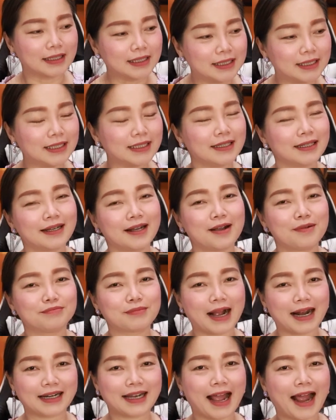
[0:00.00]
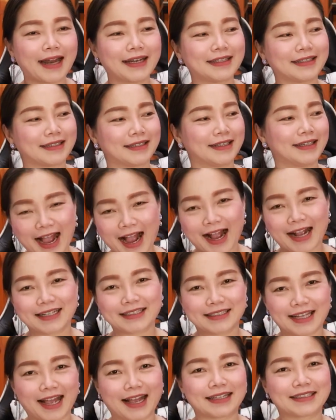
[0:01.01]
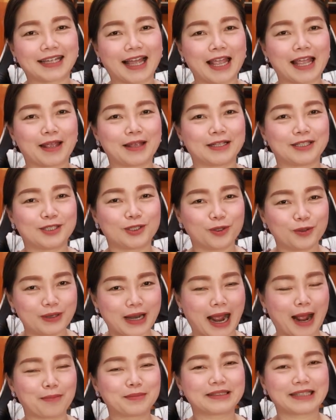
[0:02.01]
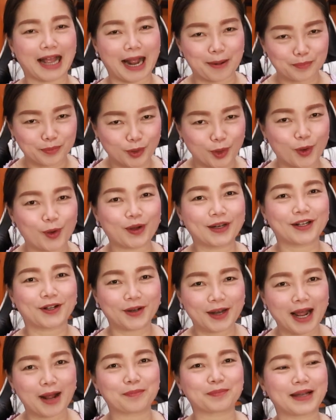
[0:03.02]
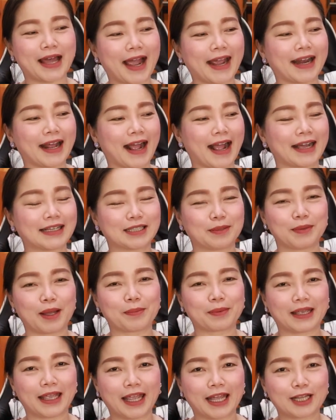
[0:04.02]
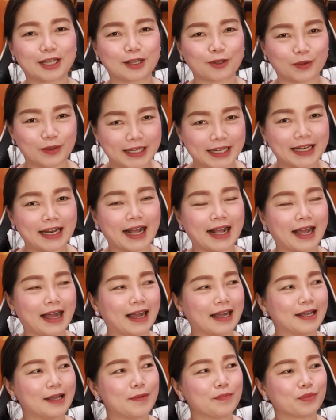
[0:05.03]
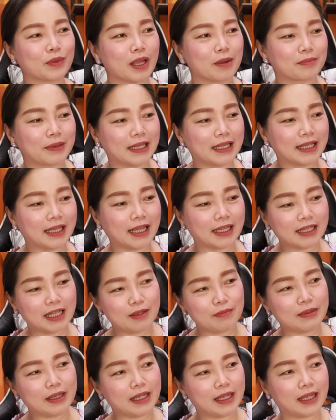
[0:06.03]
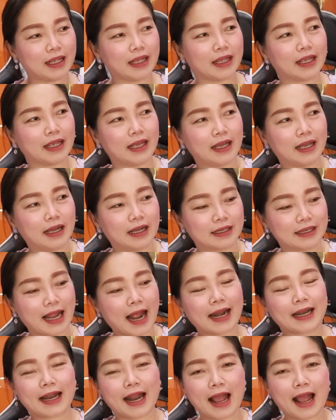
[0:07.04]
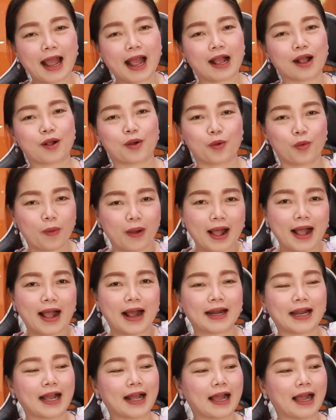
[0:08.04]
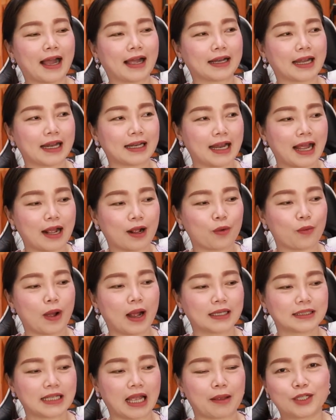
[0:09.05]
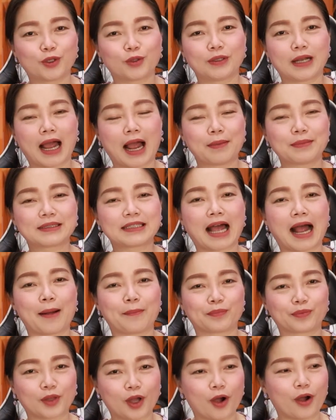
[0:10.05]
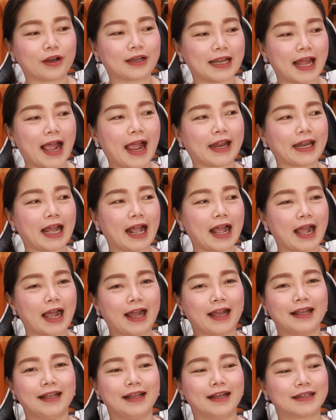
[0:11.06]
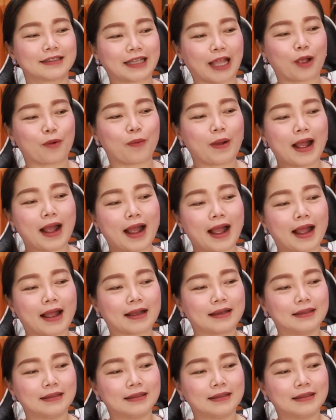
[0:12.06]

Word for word: หรือบางท่านอยากจะใส่ชุดน้ำสามตอนก็ทำได้นะคะสำหรับเคสตัวนี้นะคะ เป็นเคสที่มีด้านหน้ากว้างนะคะ ด้านหน้ากว้างใส่ชุดน้ำสามตอนได้นะคะ แต่ว่า